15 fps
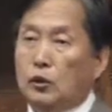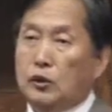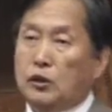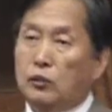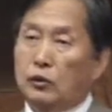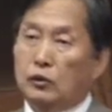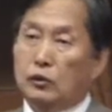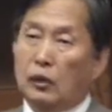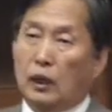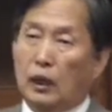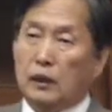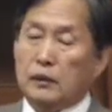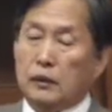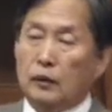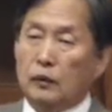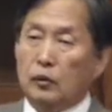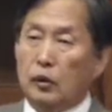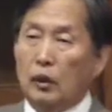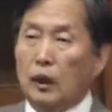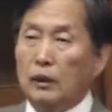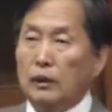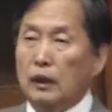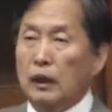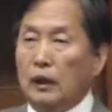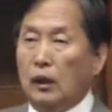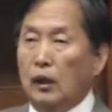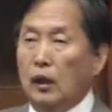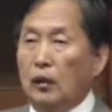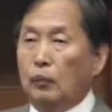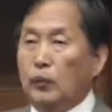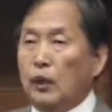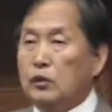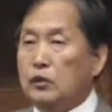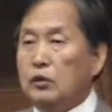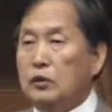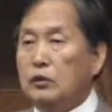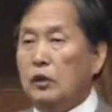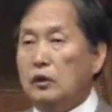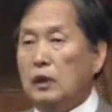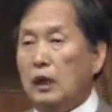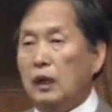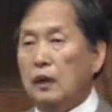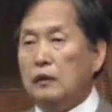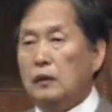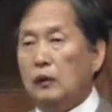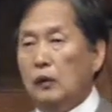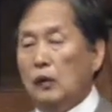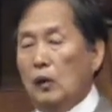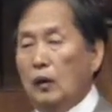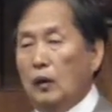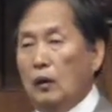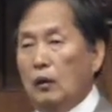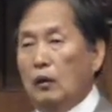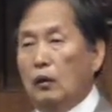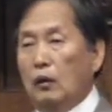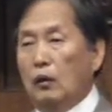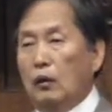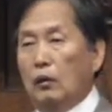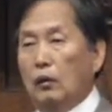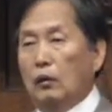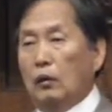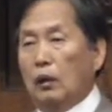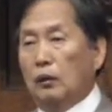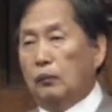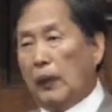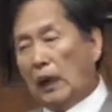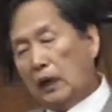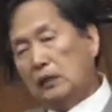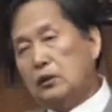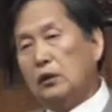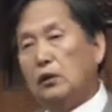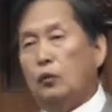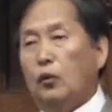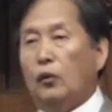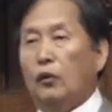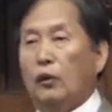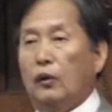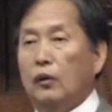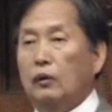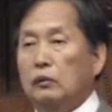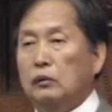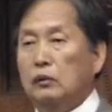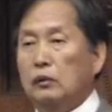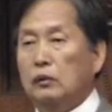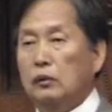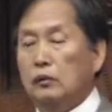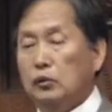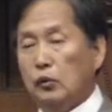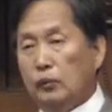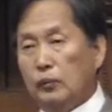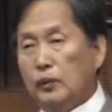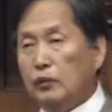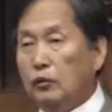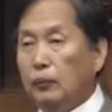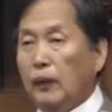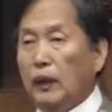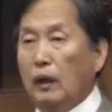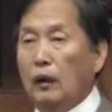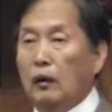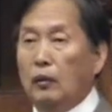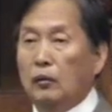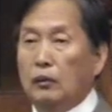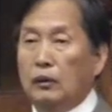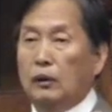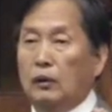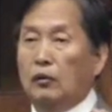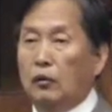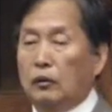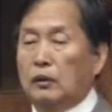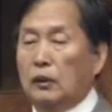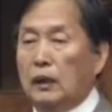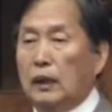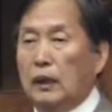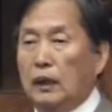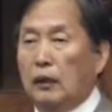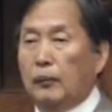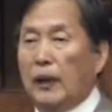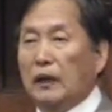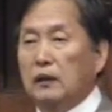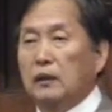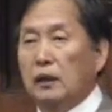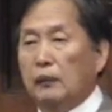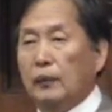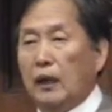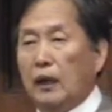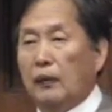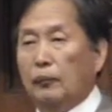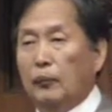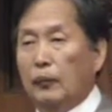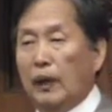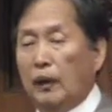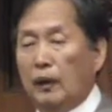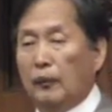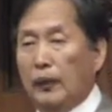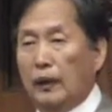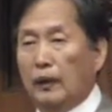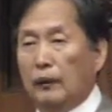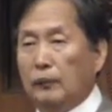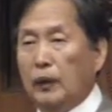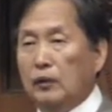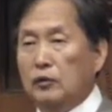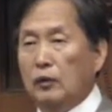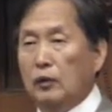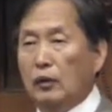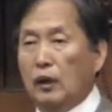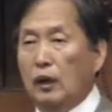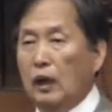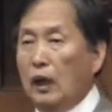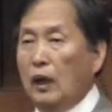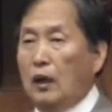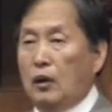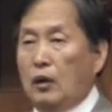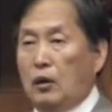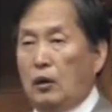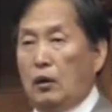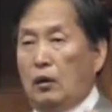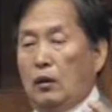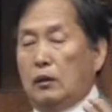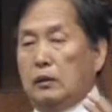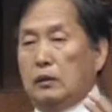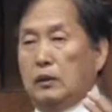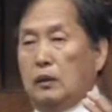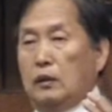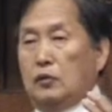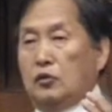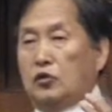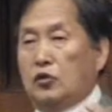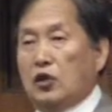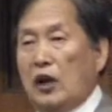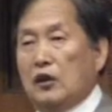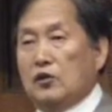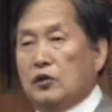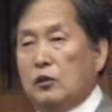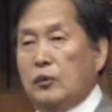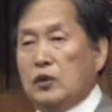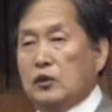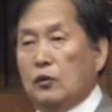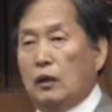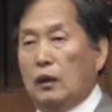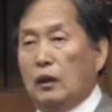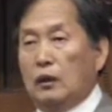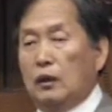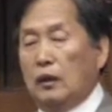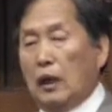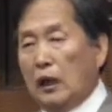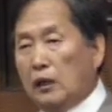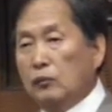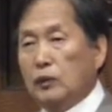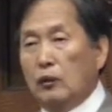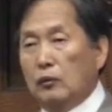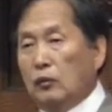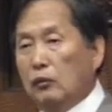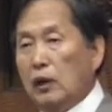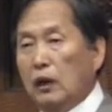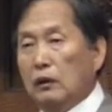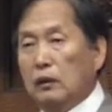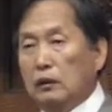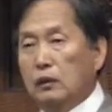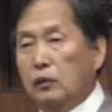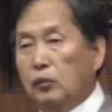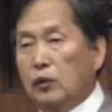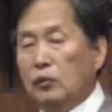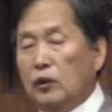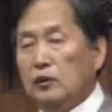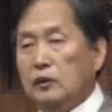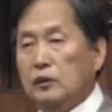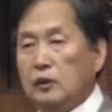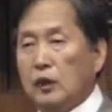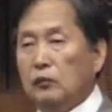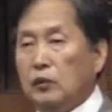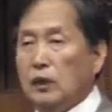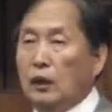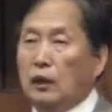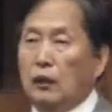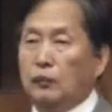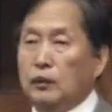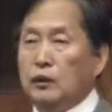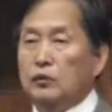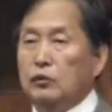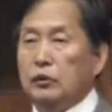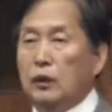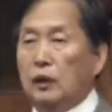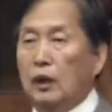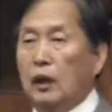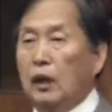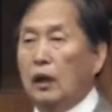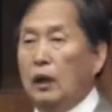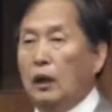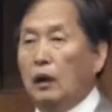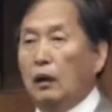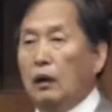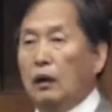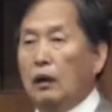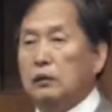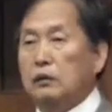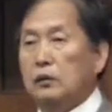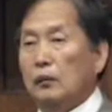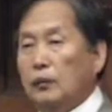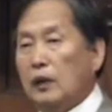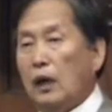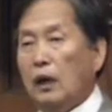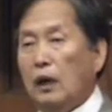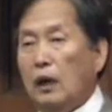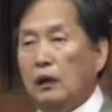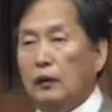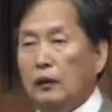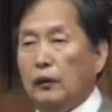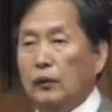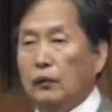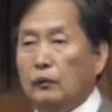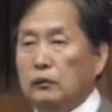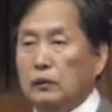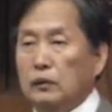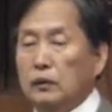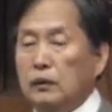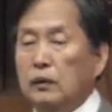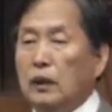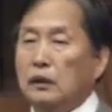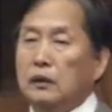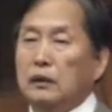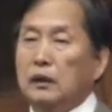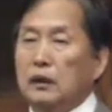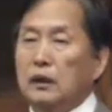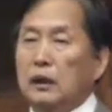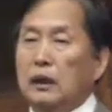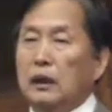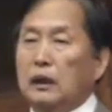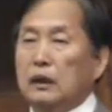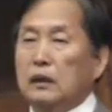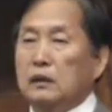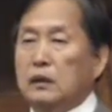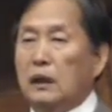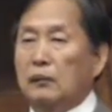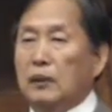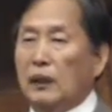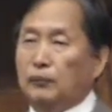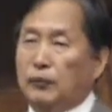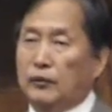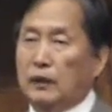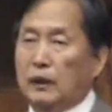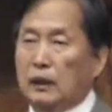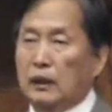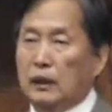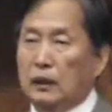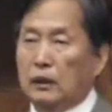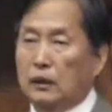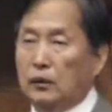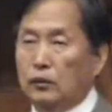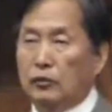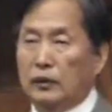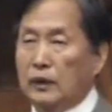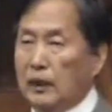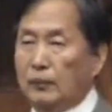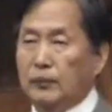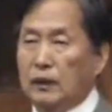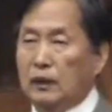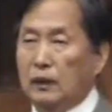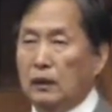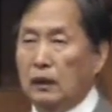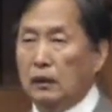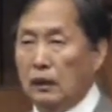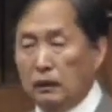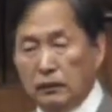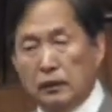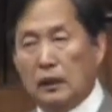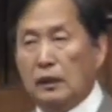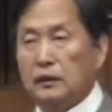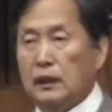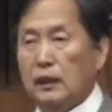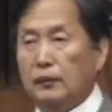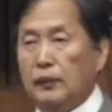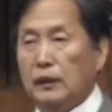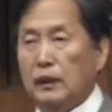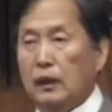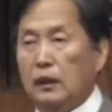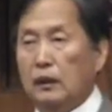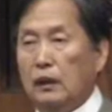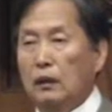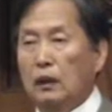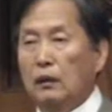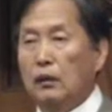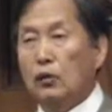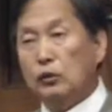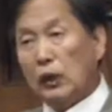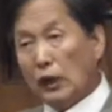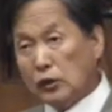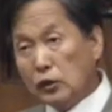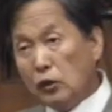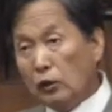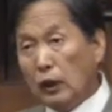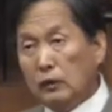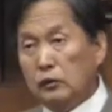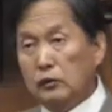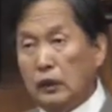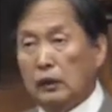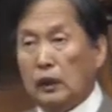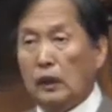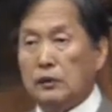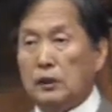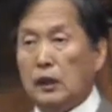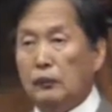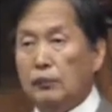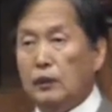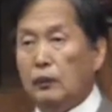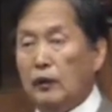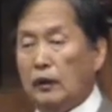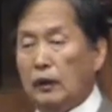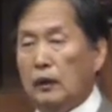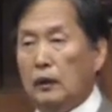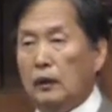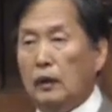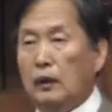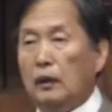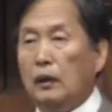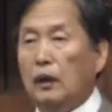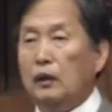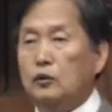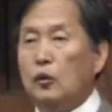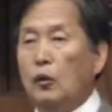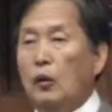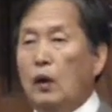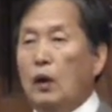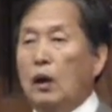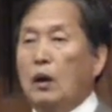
집으로 돌아갔어요. 들어갔는데 며칠 되지 않아서 어, 아, 배한 척을 본 거예요. 또 미국 배예요. 그, 그 백인들의 배란 배, 배예요. 배니까 그 이제 존 스미스와 이 아름다운 그 관계 그걸 보면서 이 사람도 자기가 믿고서는 어, 그 사람이 다가간 거예요. 갔더니 그 사람 나쁜 영국 캡틴 헌트란 사람입니다. 그 다시 오래 다시 캡티브래. 그래가지고